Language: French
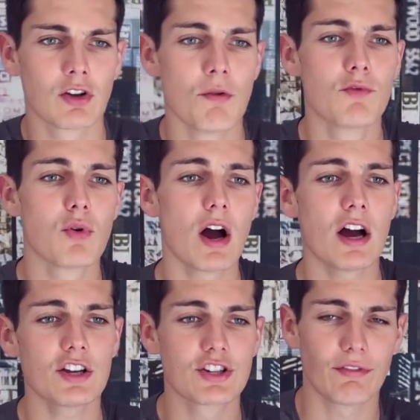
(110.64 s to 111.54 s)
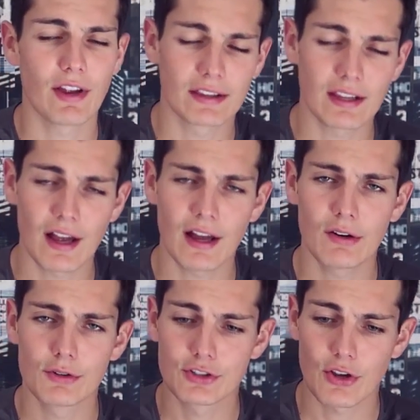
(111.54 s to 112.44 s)
Comme quoi, j'avais atteint
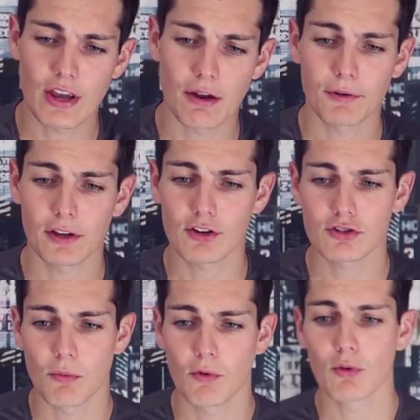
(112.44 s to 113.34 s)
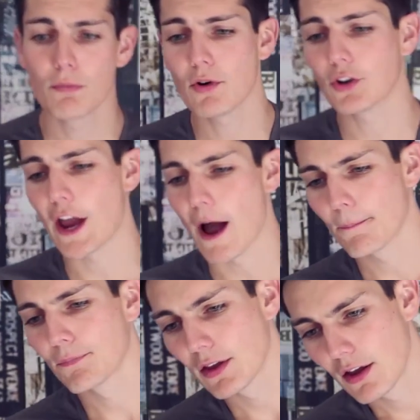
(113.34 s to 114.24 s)
le seuil inférieur sur mon compte bancaire.
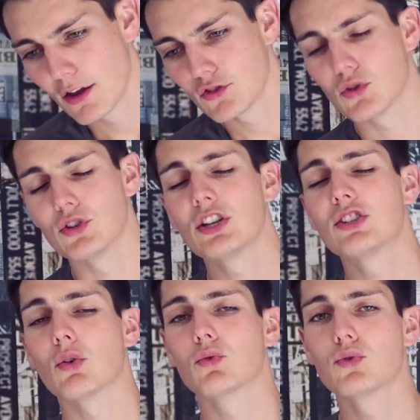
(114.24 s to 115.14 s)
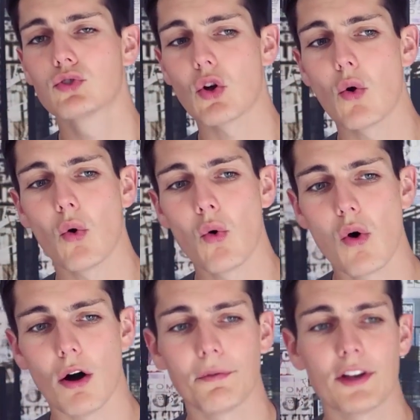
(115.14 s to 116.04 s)
Parce que dès que c'est en dessous de 100
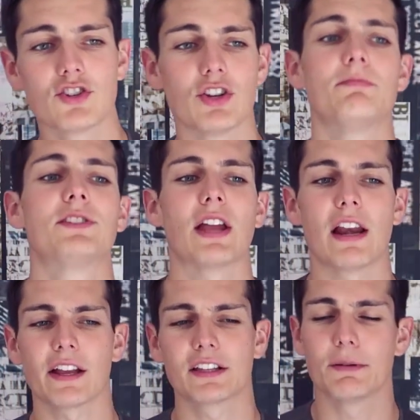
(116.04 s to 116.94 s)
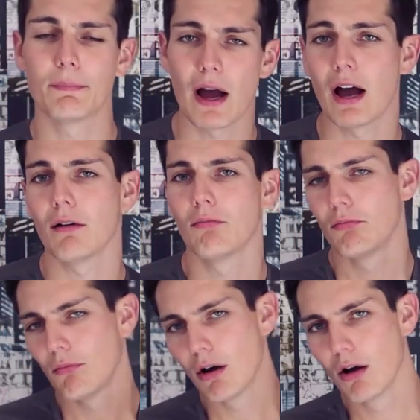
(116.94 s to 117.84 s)
euros, en fait, j'ai une petite alerte qui part
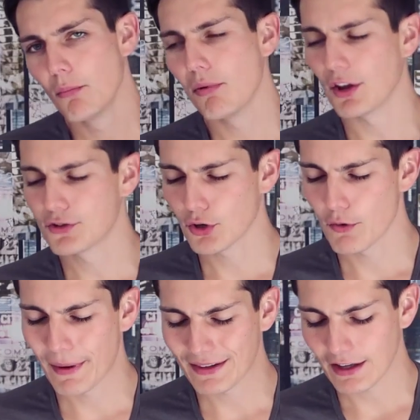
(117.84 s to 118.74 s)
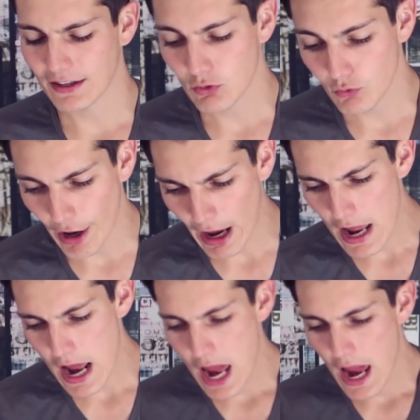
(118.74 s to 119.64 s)
pour être sûr de ne pas être à découvert.
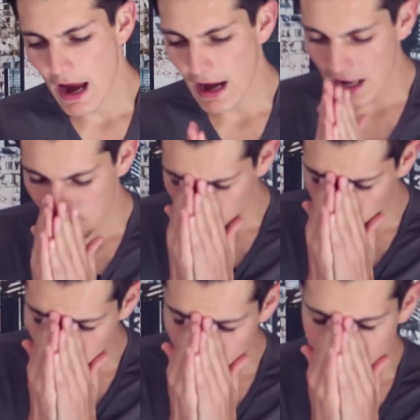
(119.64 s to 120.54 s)
Et là, je me suis